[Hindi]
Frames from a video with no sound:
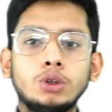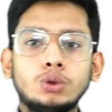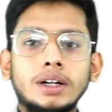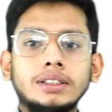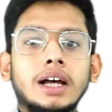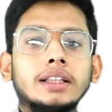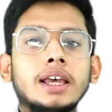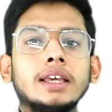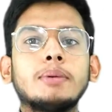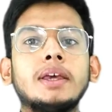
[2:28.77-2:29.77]
जो स्टूडेंट
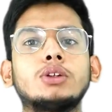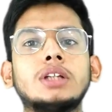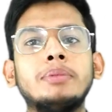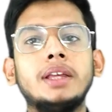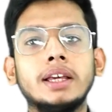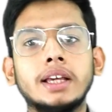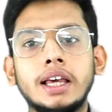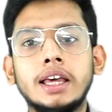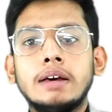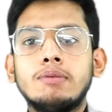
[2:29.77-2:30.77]
चाहते हैं कि भाई एग्ज़ाम देने
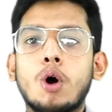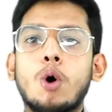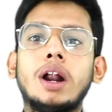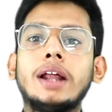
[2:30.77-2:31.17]
के लिए वो